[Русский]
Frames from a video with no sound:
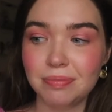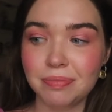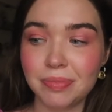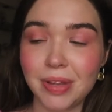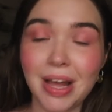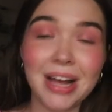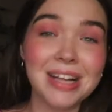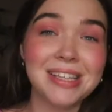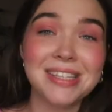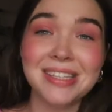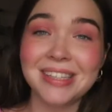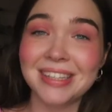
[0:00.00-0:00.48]

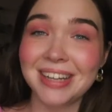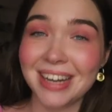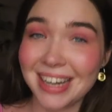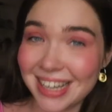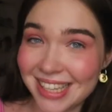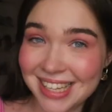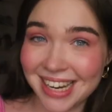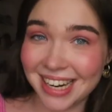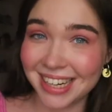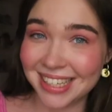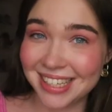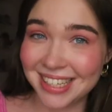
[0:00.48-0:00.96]
один
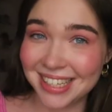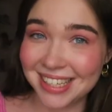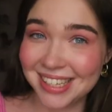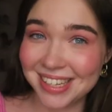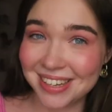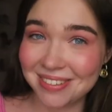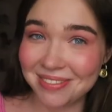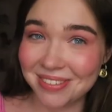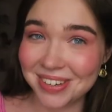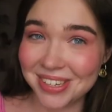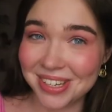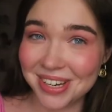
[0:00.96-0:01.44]
раз хотите
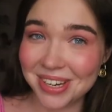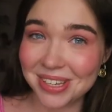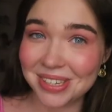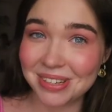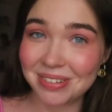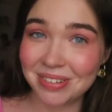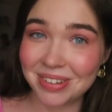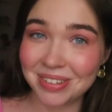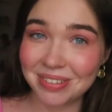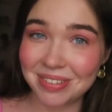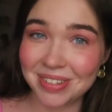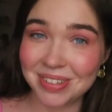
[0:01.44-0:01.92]
его
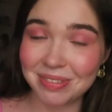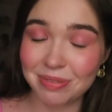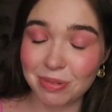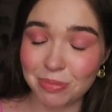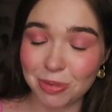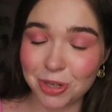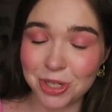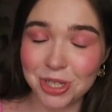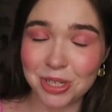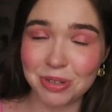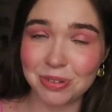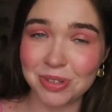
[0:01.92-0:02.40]
израсходовать, вы
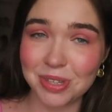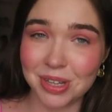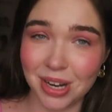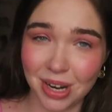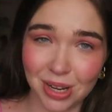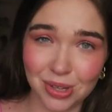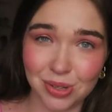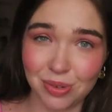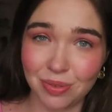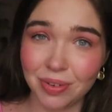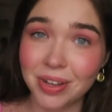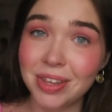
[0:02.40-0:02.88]
можете его
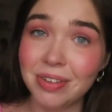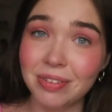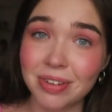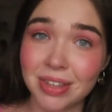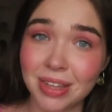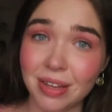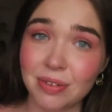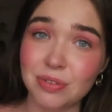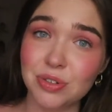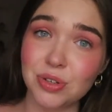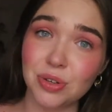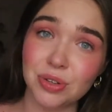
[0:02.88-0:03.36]
сразу
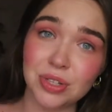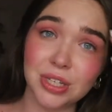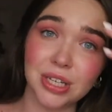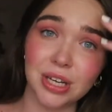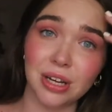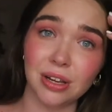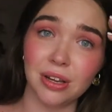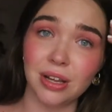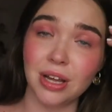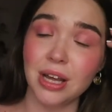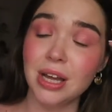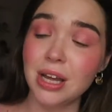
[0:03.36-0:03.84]
выдавить на все
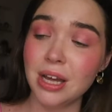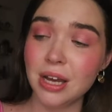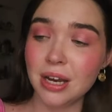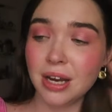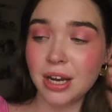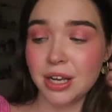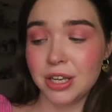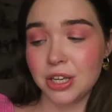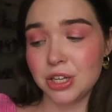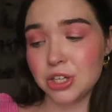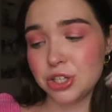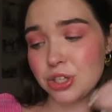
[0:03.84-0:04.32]
тело.
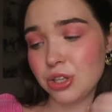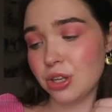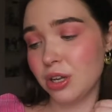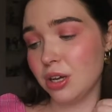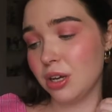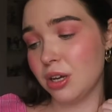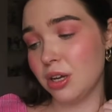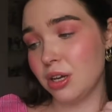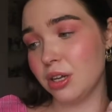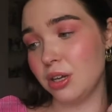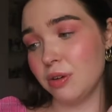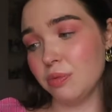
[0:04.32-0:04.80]

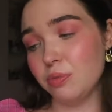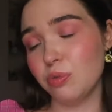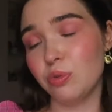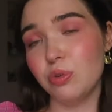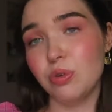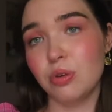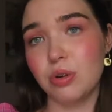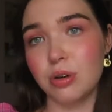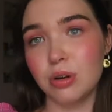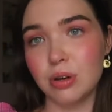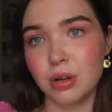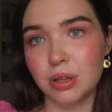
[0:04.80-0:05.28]
Конечно,
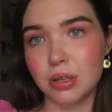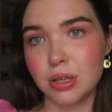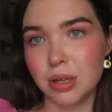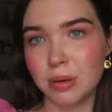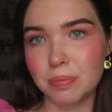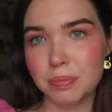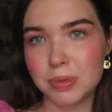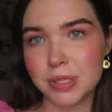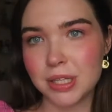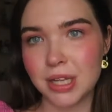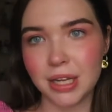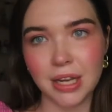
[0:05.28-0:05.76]
его
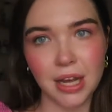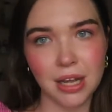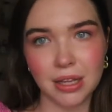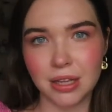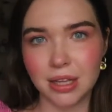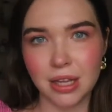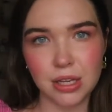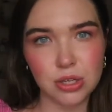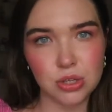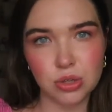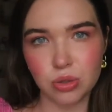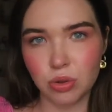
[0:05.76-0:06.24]
на
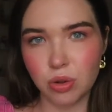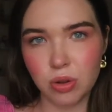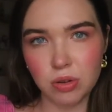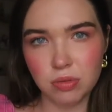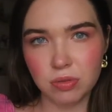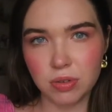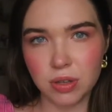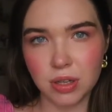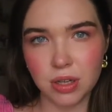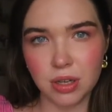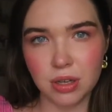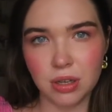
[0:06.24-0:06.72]
постоянной
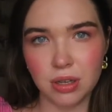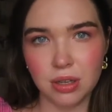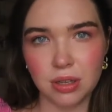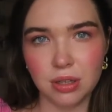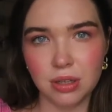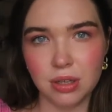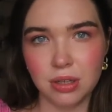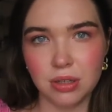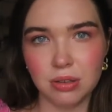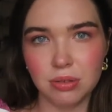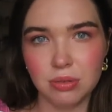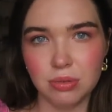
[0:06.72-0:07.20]

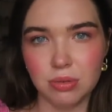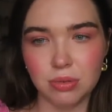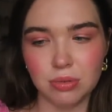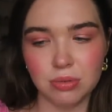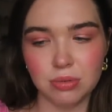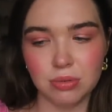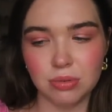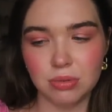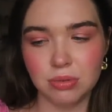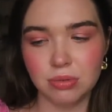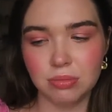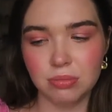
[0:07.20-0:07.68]
основе,
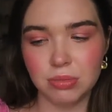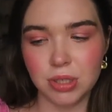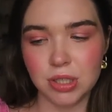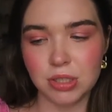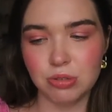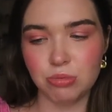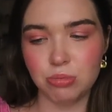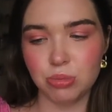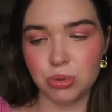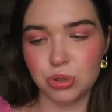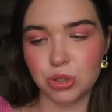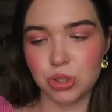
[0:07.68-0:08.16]
ну,
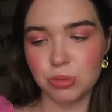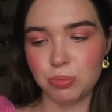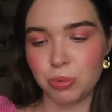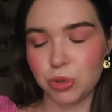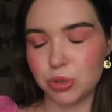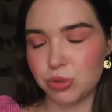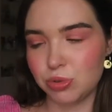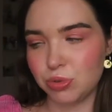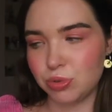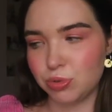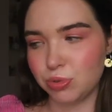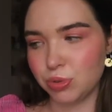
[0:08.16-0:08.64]
если будете
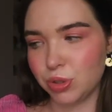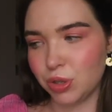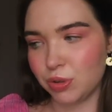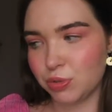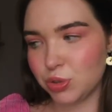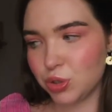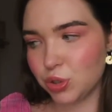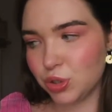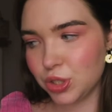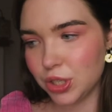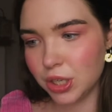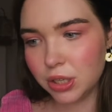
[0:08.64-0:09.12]
использовать его на
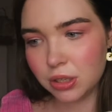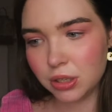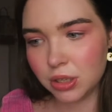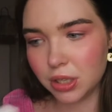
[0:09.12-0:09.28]
все тело,